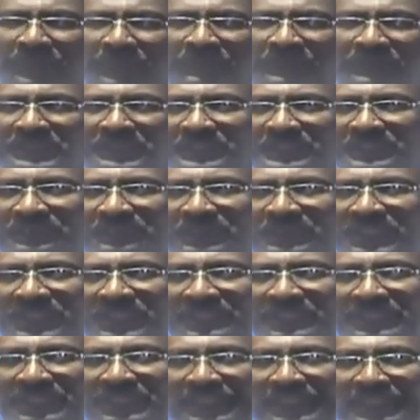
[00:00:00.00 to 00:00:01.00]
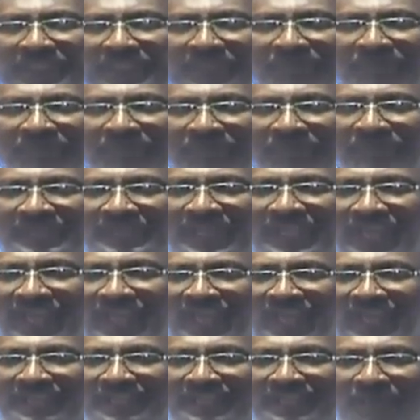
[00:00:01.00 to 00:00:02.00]
వచనంలో అనుకుంటాను
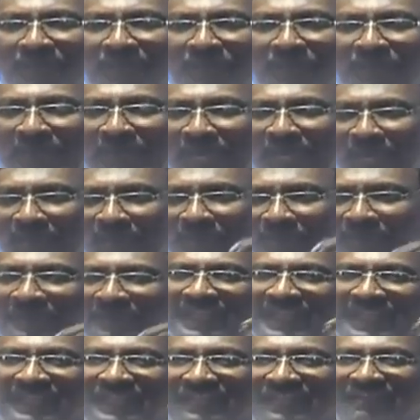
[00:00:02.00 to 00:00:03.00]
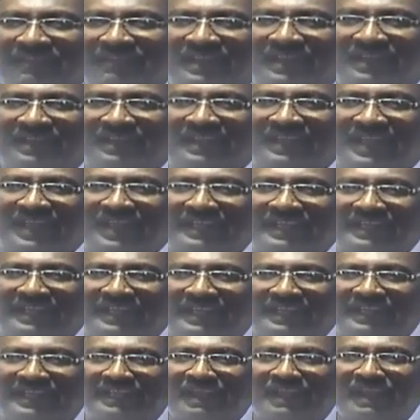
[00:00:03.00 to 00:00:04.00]
ఆయన పాపము లేనివాడు కానీ
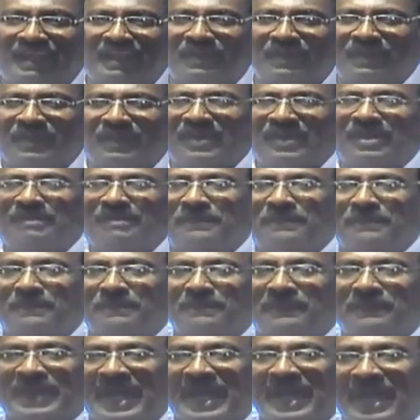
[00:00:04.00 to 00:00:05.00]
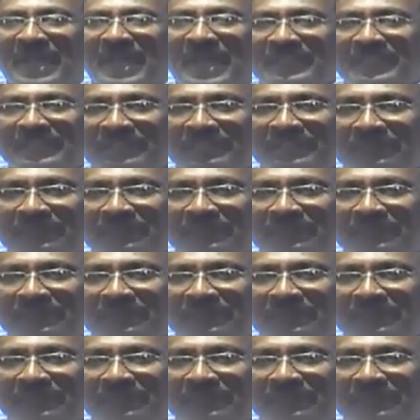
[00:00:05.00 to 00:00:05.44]
ఆయనను